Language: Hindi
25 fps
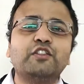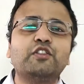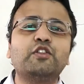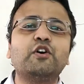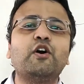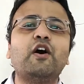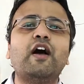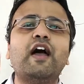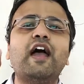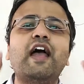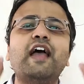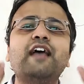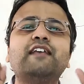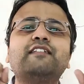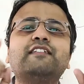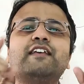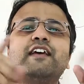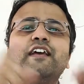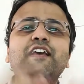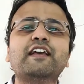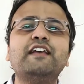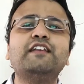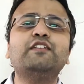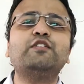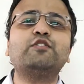तो
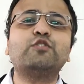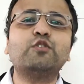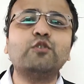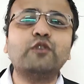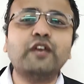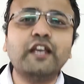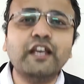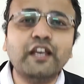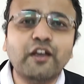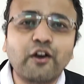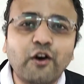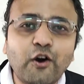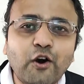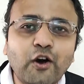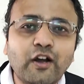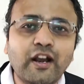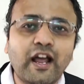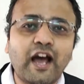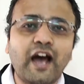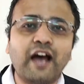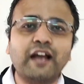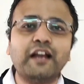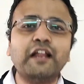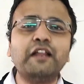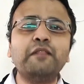ऐसे ही सुखी और
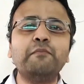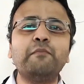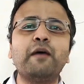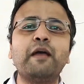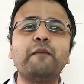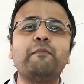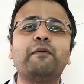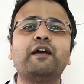आनंदमय